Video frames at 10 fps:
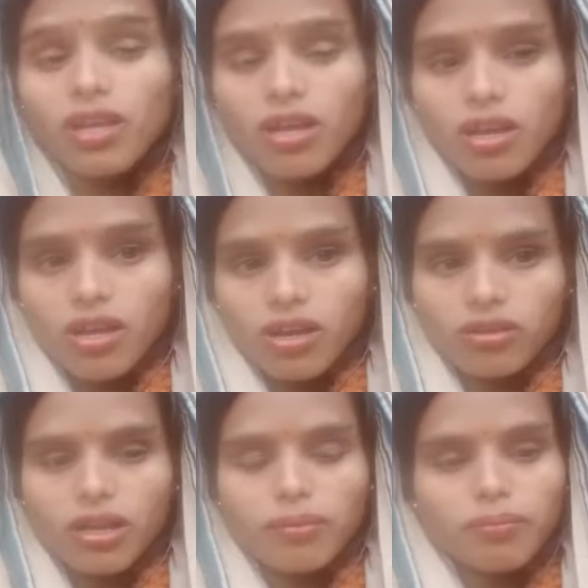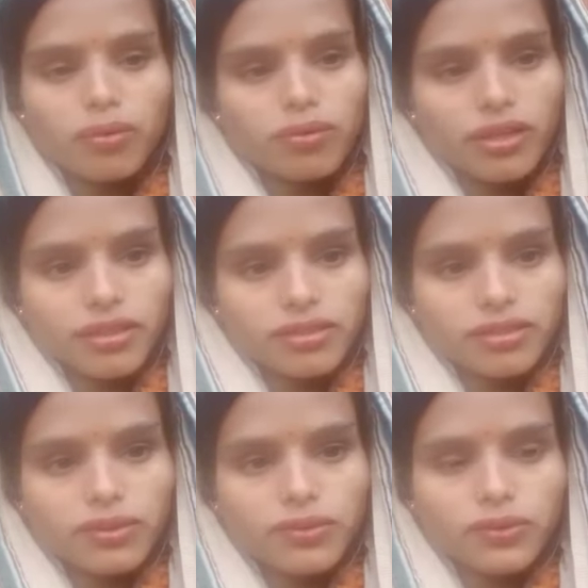और आप लोग कैसे हो
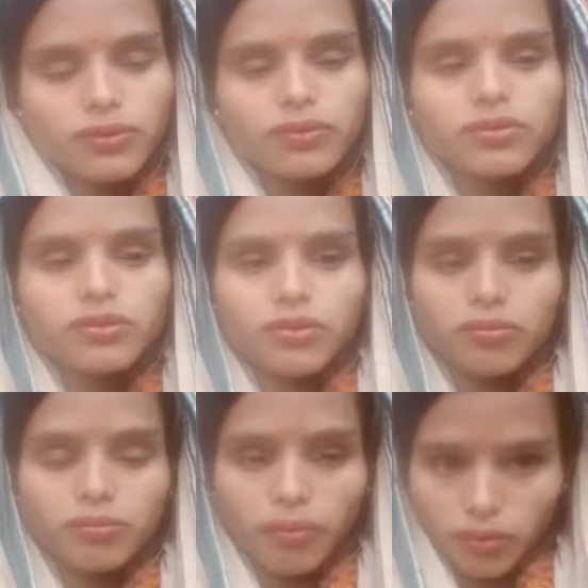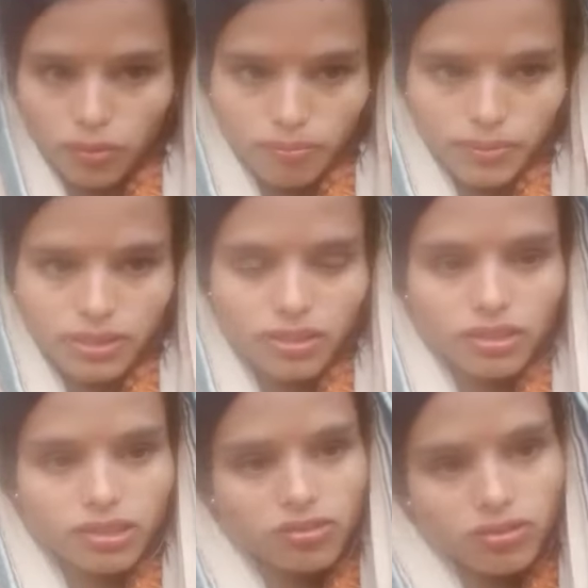उम्मीद करती हूँ कि
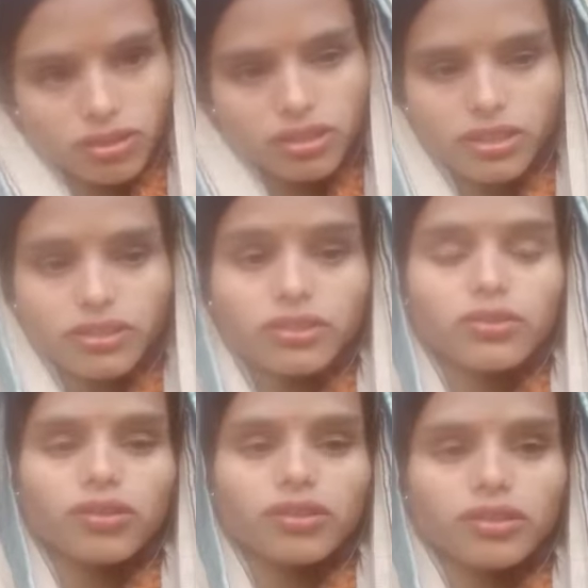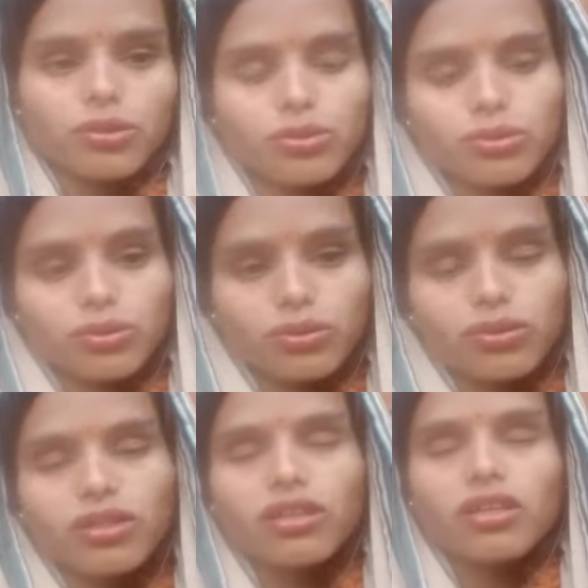ठीक ही होंगे दोस्तों
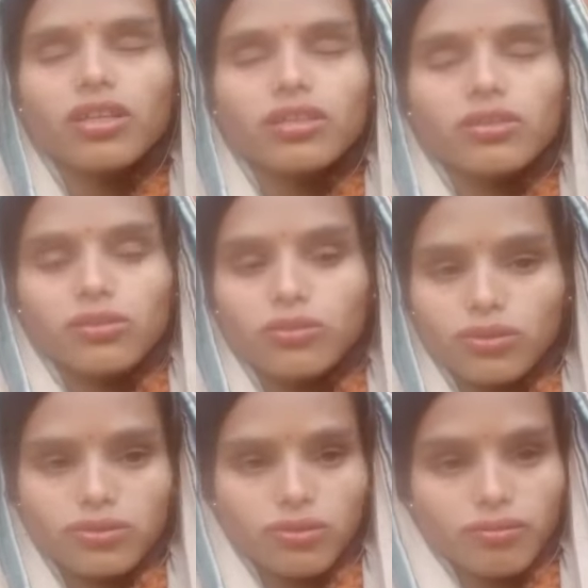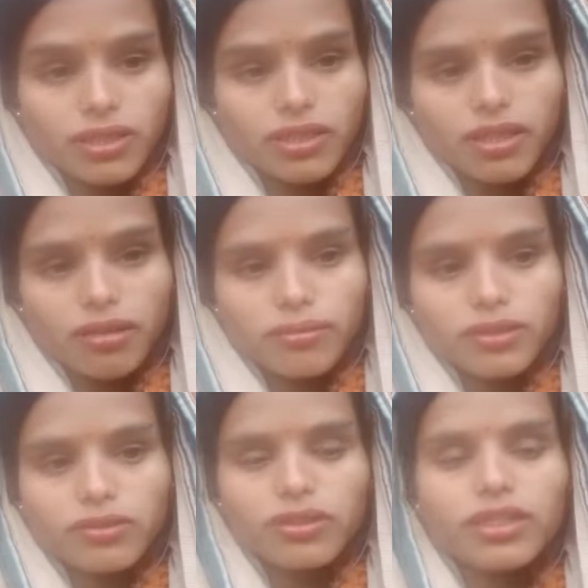तो दोस्तों मैं कल वीडियो नहीं
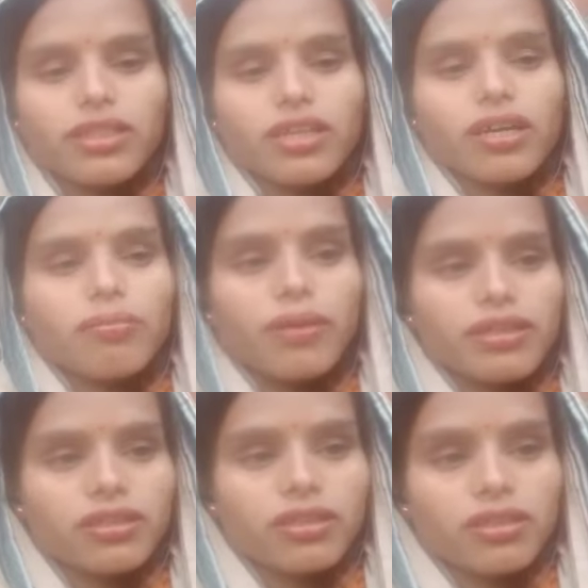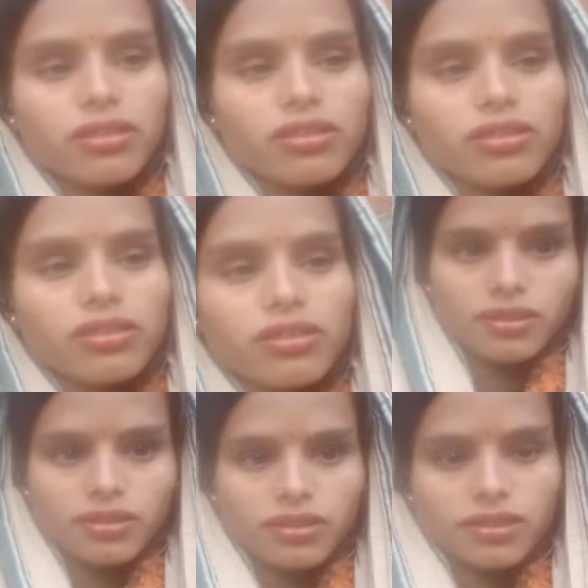डाल पाई थी
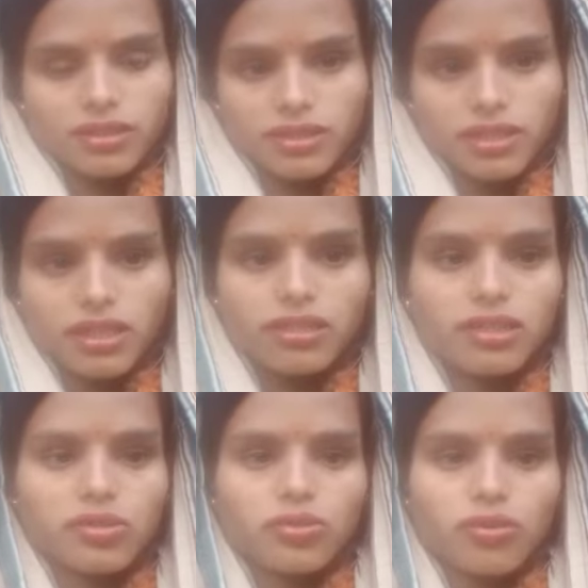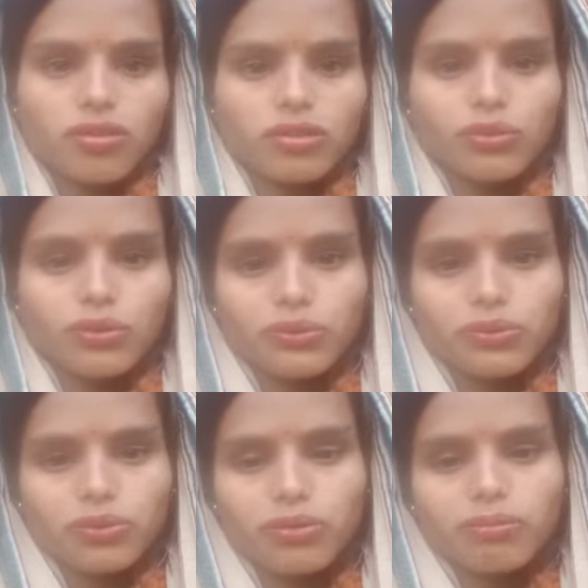इसके लिए सॉरी
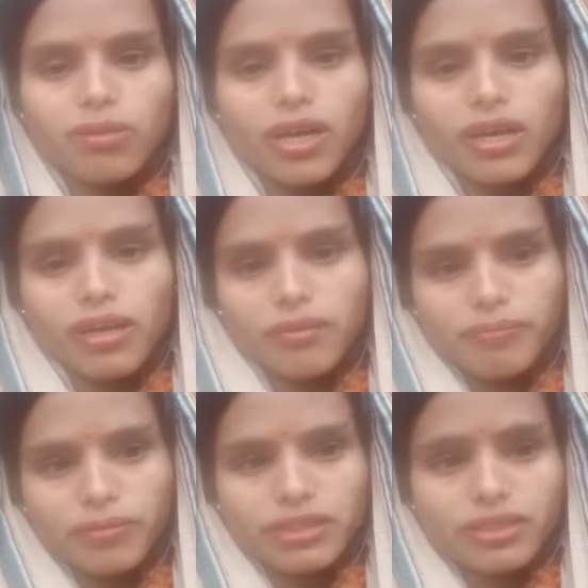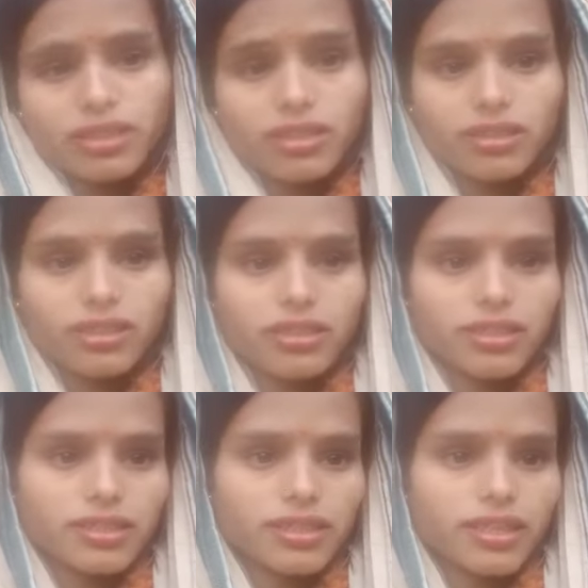दोस्तों बज गए थे किसी
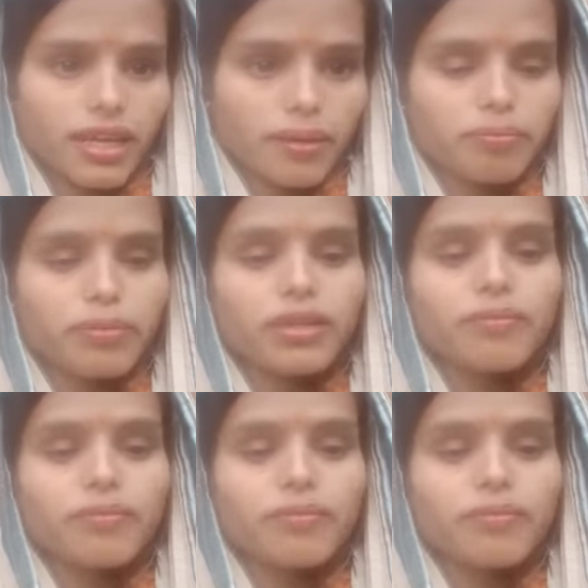काम पे